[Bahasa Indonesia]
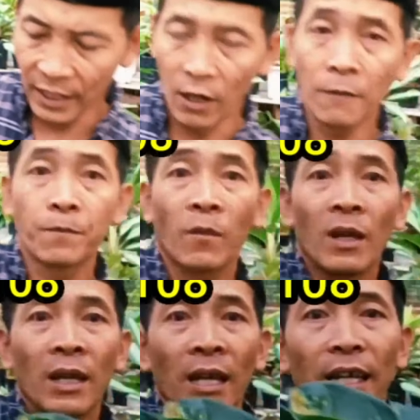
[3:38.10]
Nih om.
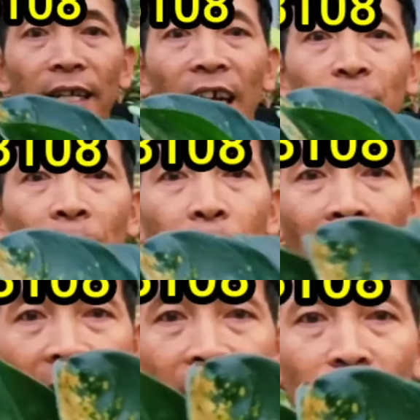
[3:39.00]
Ini SB
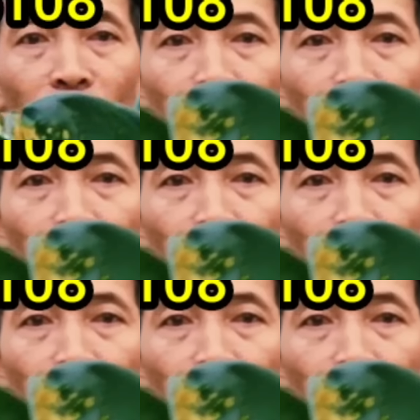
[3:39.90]
Belang